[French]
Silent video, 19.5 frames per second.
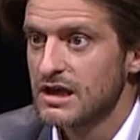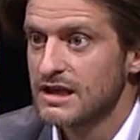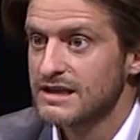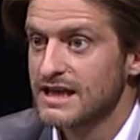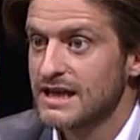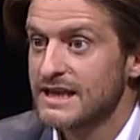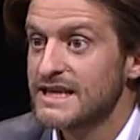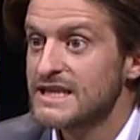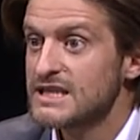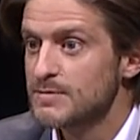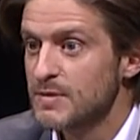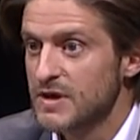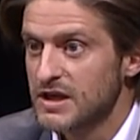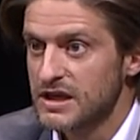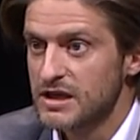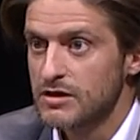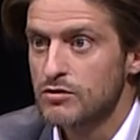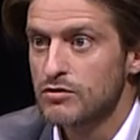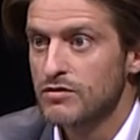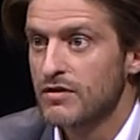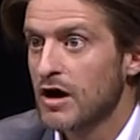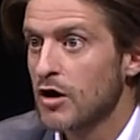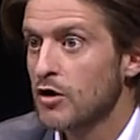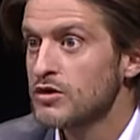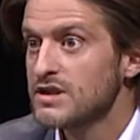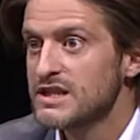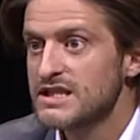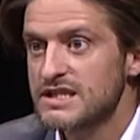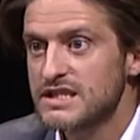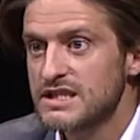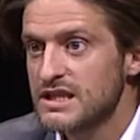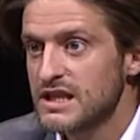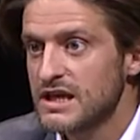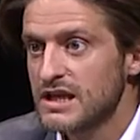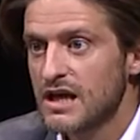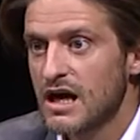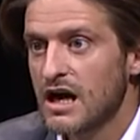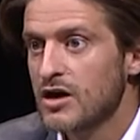d'un esprit, on va redessiner